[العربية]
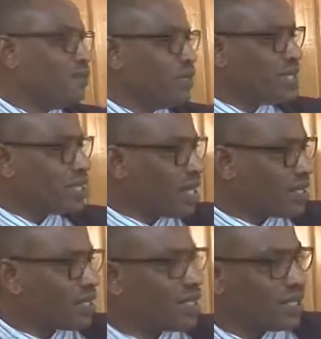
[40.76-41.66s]
ministre
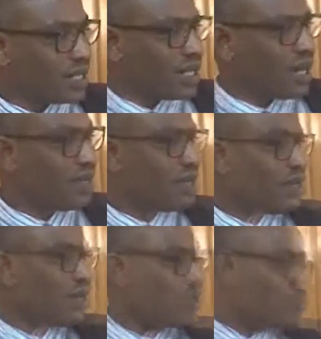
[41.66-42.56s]
entrant da jai
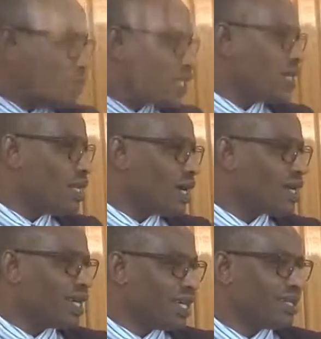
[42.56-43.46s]
مثل اللي
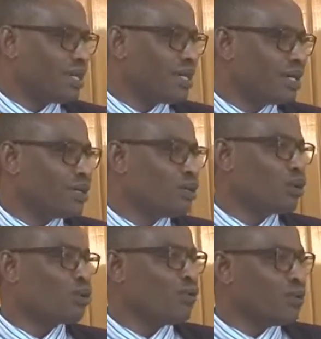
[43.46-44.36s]
انا ايدي ده
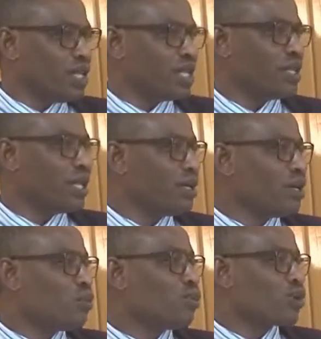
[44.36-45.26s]
دونك فو ليدي
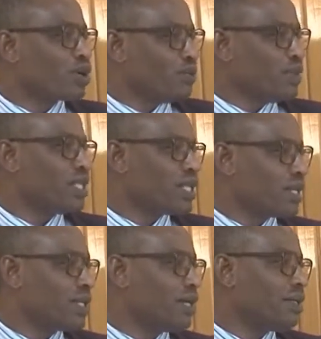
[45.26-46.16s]
بور كو
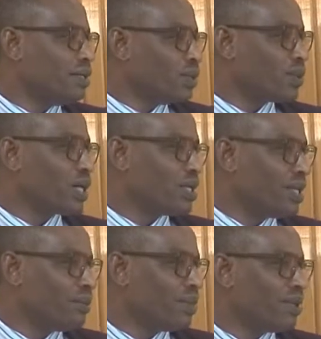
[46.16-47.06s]
المينستير ده يبقى قدام